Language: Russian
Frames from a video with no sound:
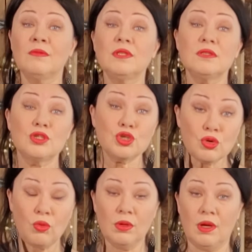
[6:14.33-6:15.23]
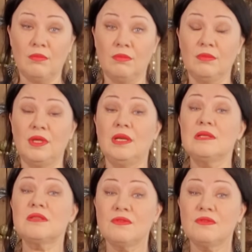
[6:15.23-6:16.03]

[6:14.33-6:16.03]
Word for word: с шелком или с